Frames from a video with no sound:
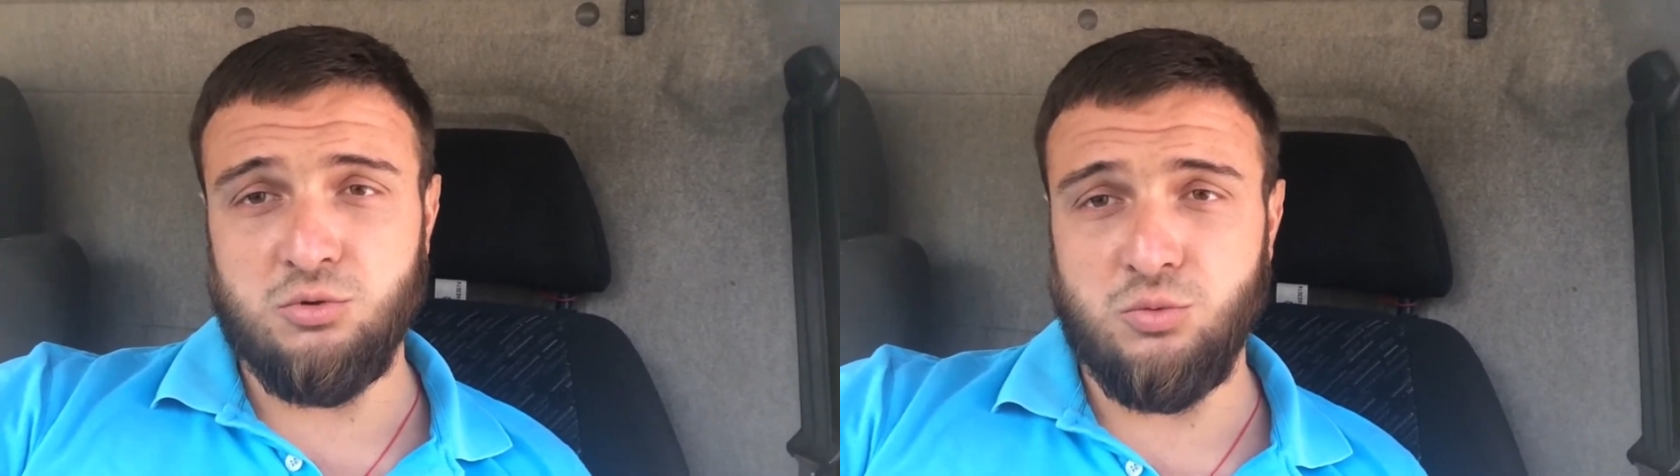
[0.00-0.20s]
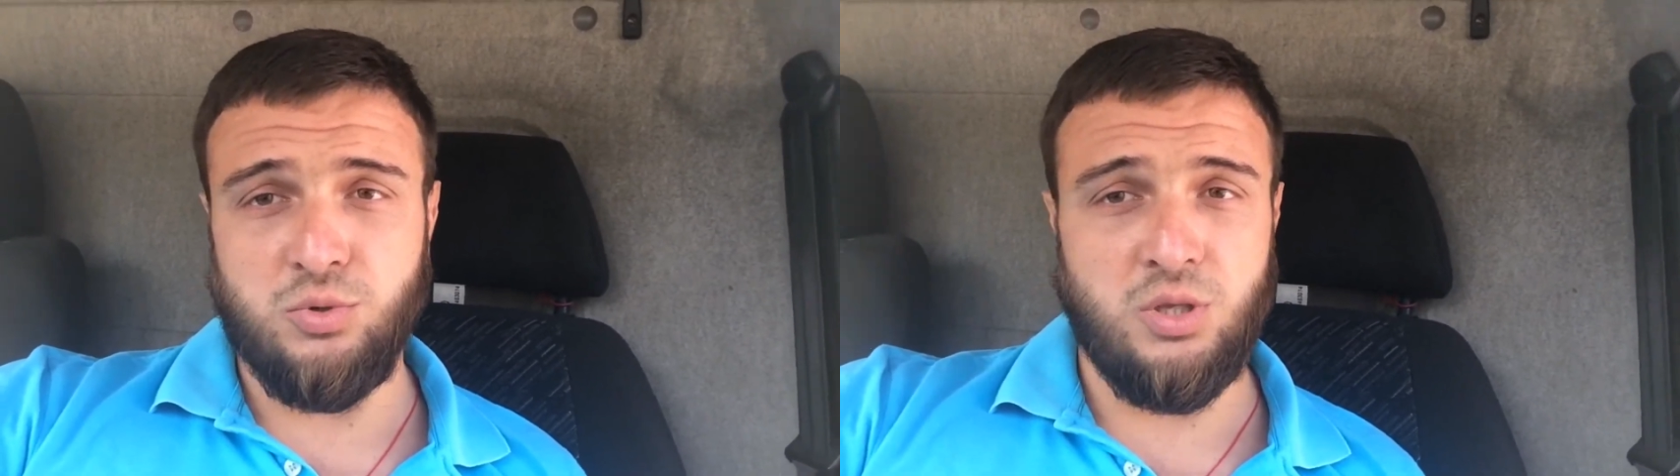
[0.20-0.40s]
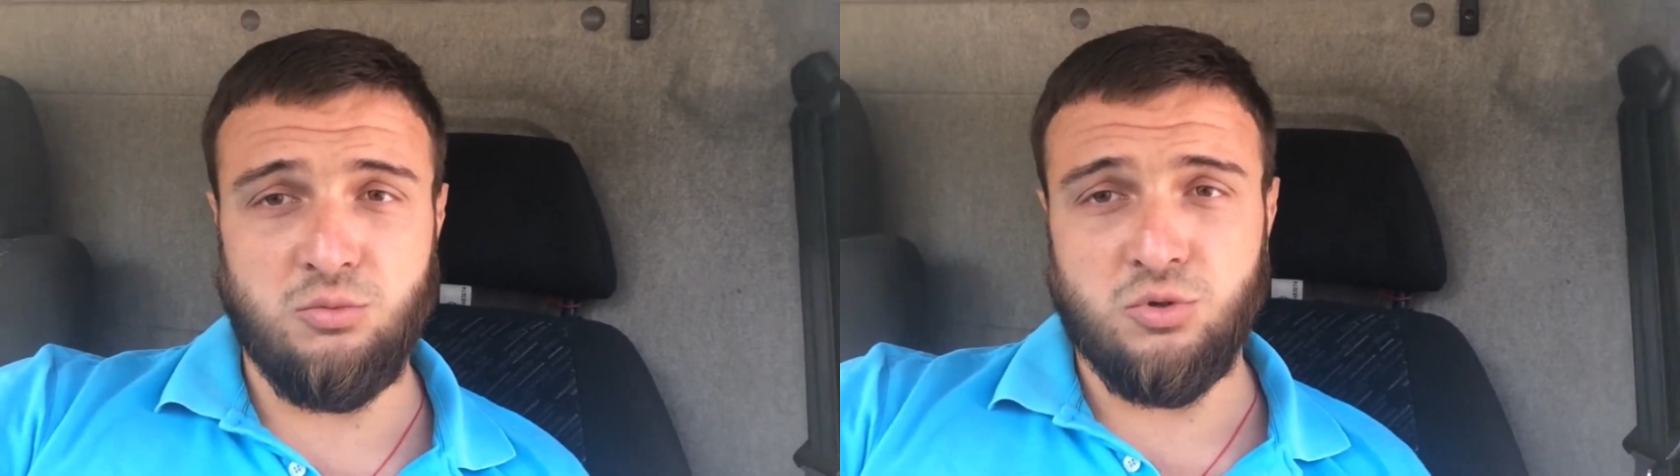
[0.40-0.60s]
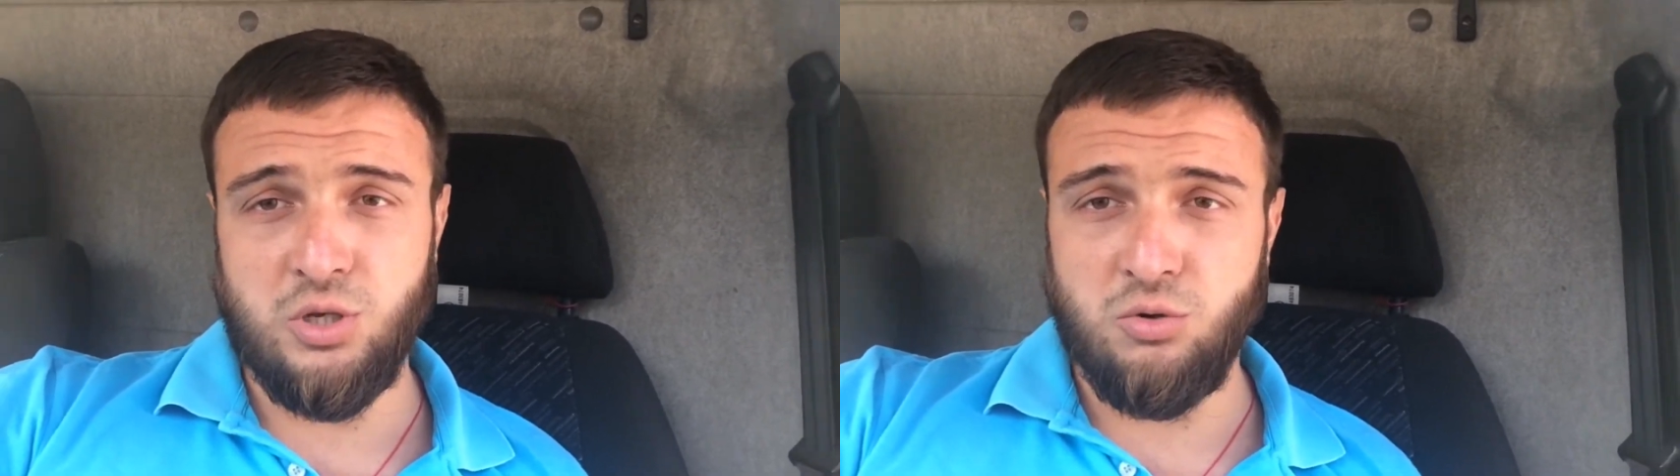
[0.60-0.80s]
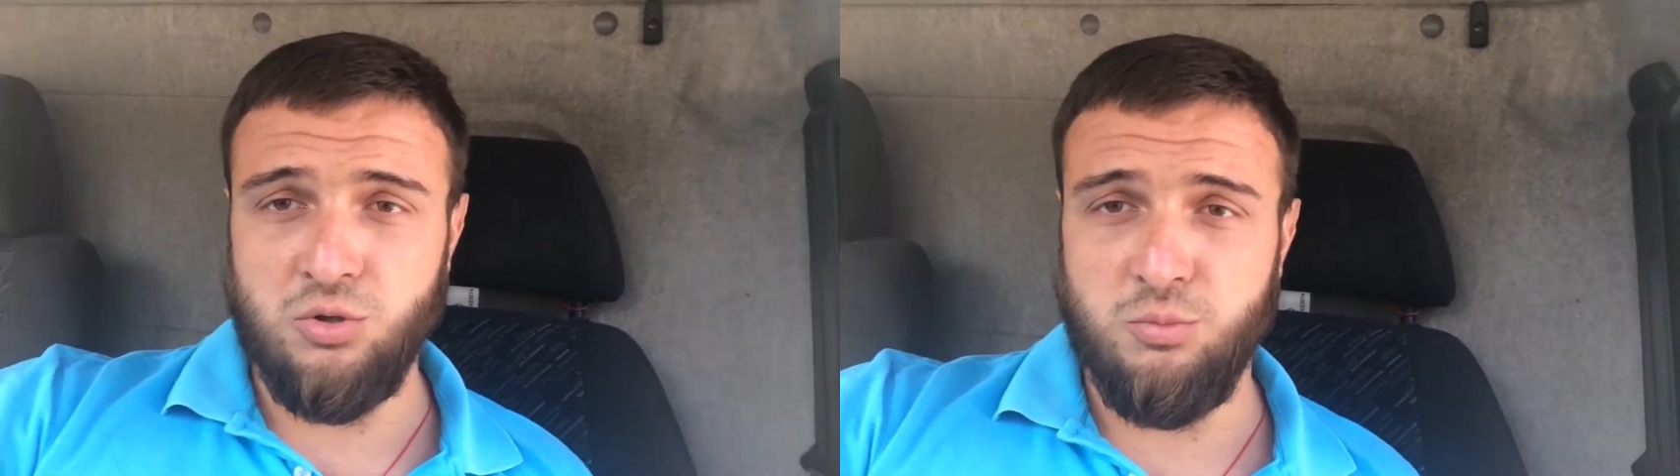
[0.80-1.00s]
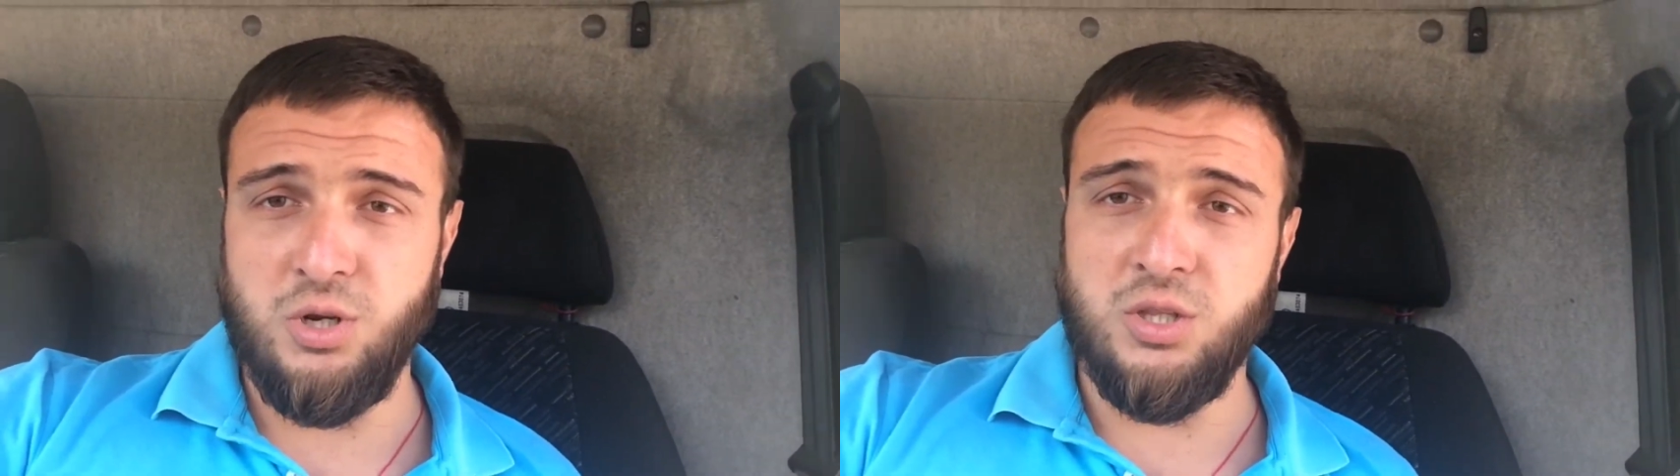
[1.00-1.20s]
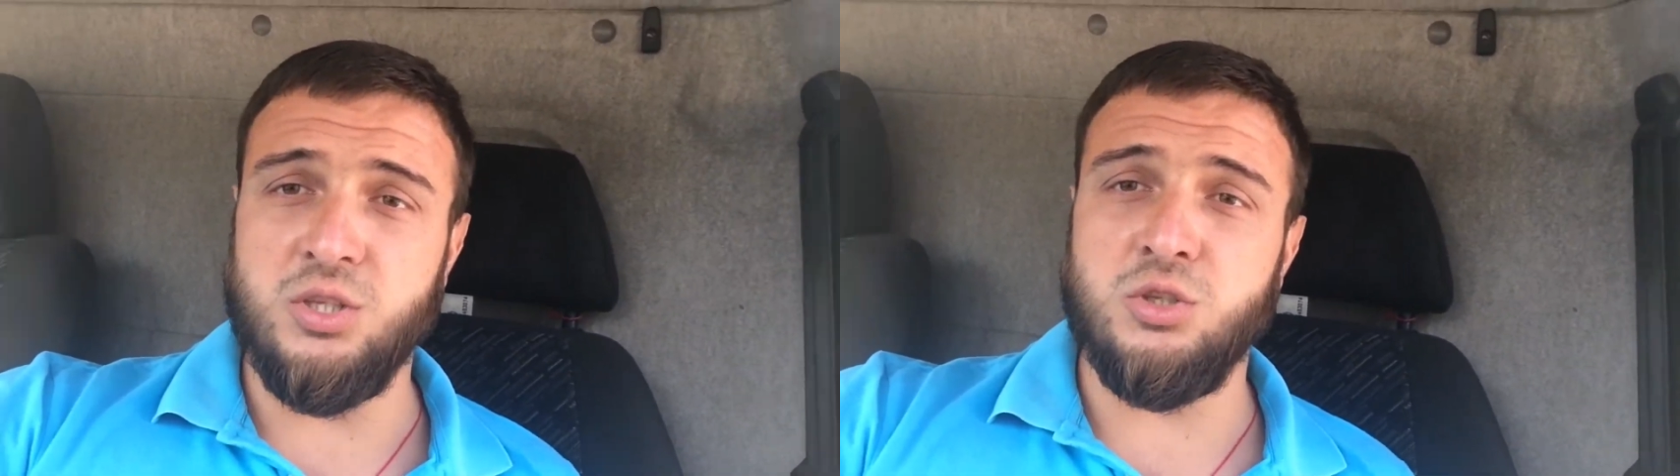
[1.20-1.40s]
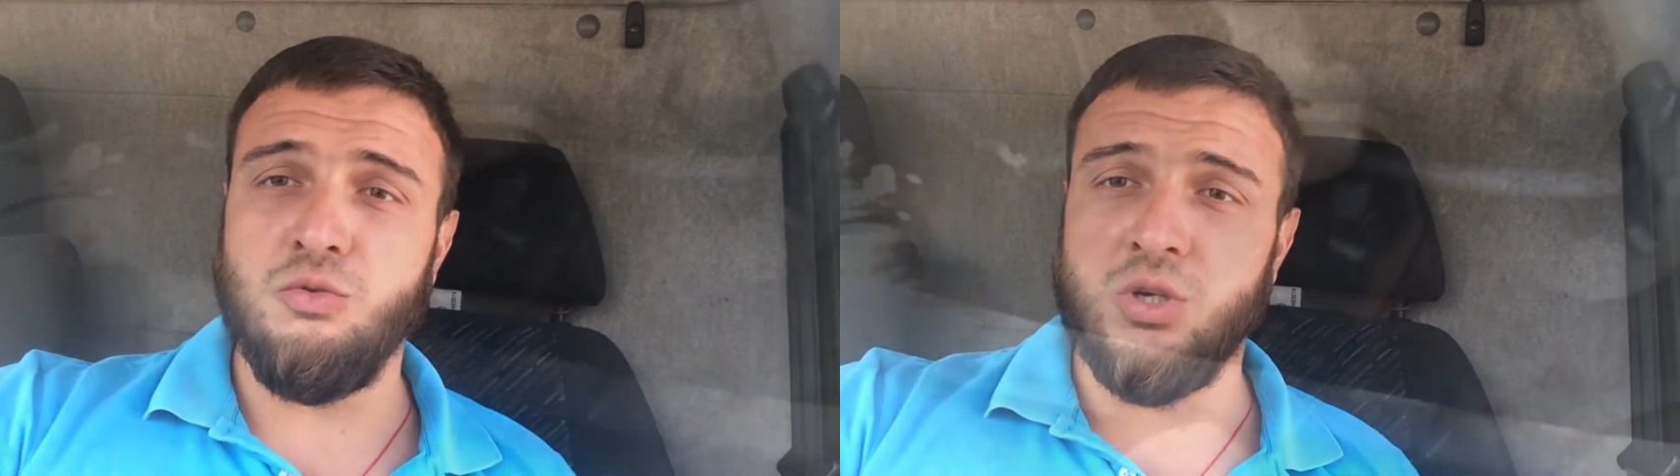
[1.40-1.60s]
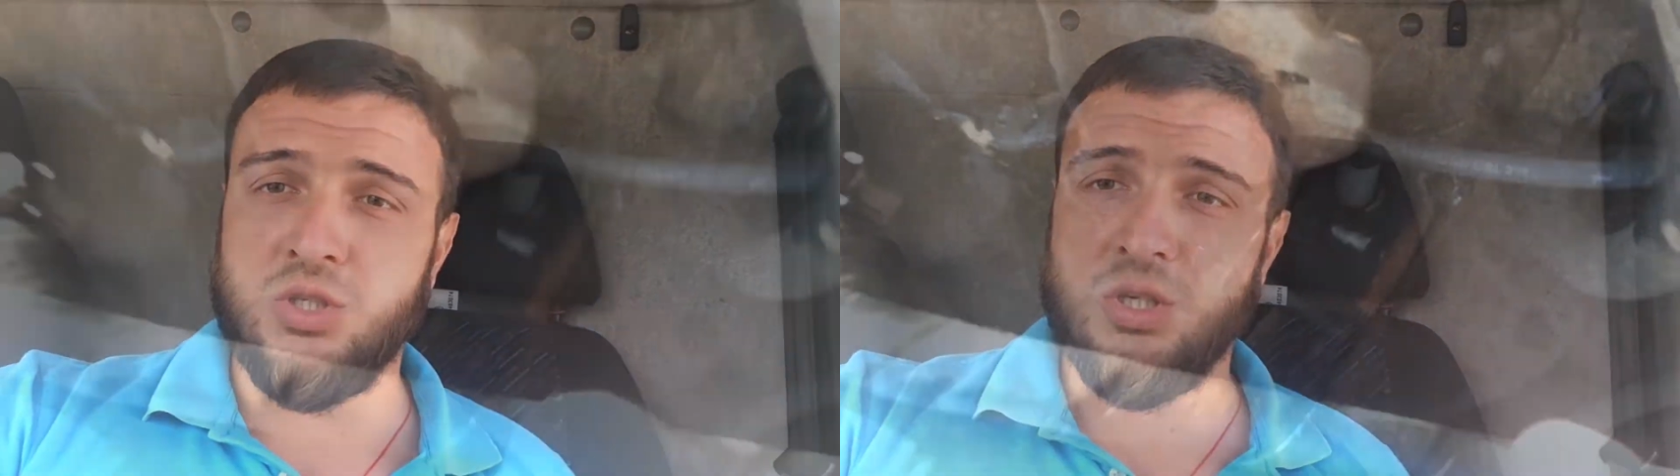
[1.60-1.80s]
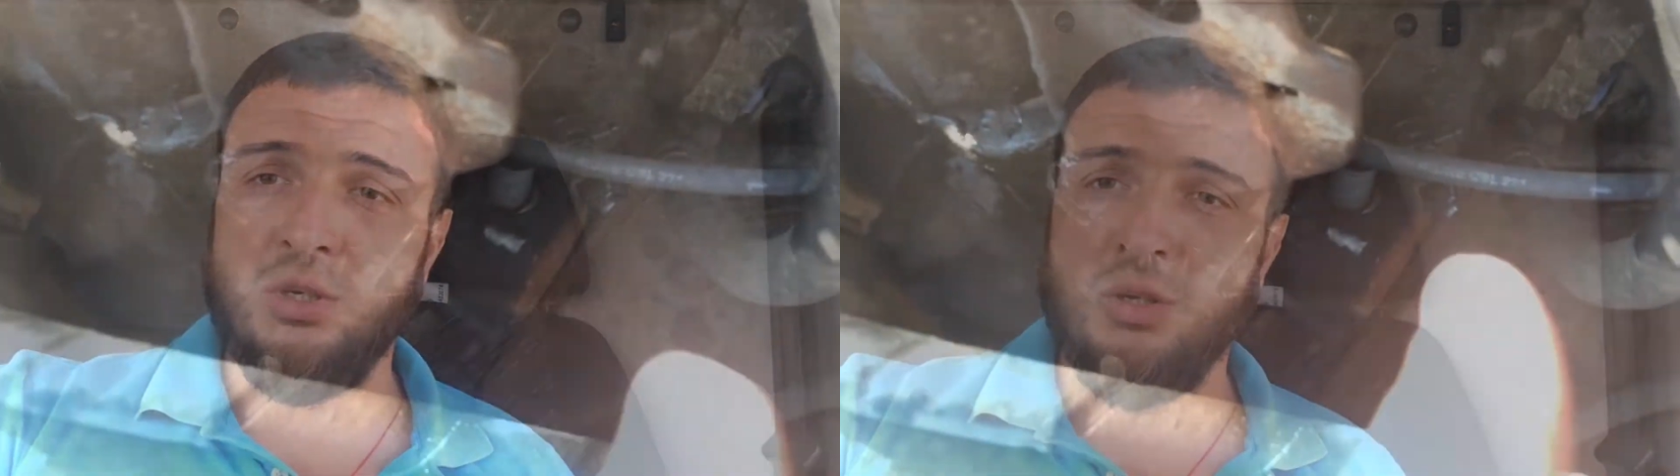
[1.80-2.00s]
чтобы не было такой неприятной ситуации. Вот